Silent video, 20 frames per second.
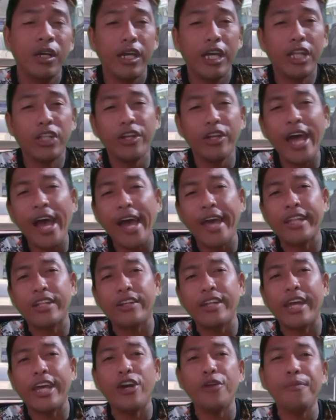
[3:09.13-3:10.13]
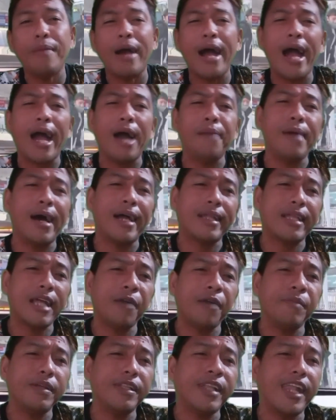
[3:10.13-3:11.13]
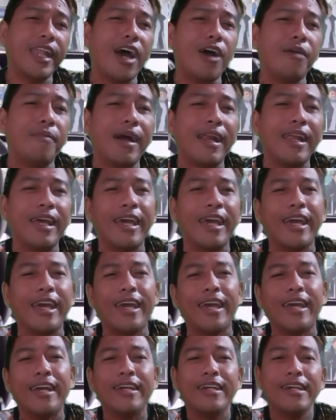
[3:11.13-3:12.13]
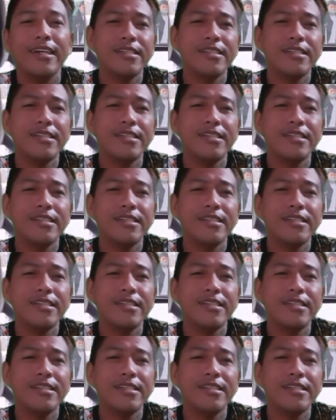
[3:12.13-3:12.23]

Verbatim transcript: ito na ito na yon mga kabatang Mindanao bali